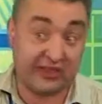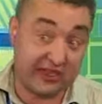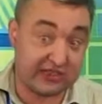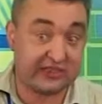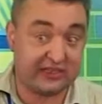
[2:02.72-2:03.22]
от
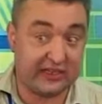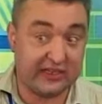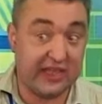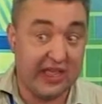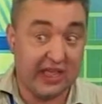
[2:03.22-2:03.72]
нашей
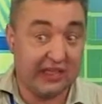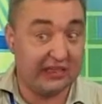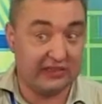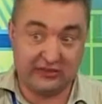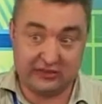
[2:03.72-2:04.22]
страны,
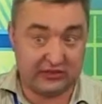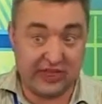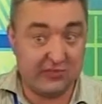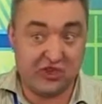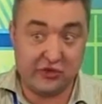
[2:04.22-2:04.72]
э,
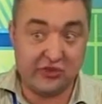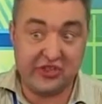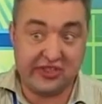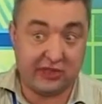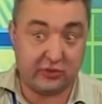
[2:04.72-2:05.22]
там ничего
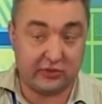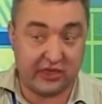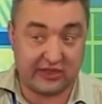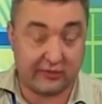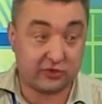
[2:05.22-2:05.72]
не делают
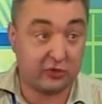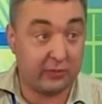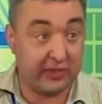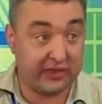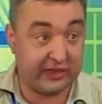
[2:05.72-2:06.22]
для того,
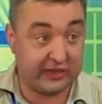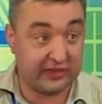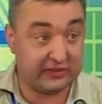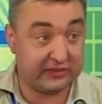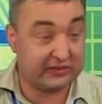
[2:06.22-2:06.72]

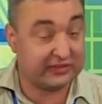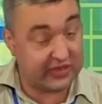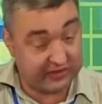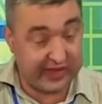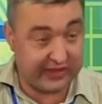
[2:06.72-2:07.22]
чтобы
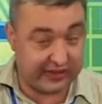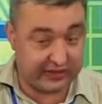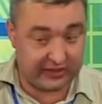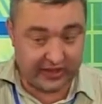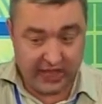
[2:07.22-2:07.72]
скрывать
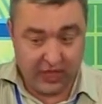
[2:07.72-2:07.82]
это.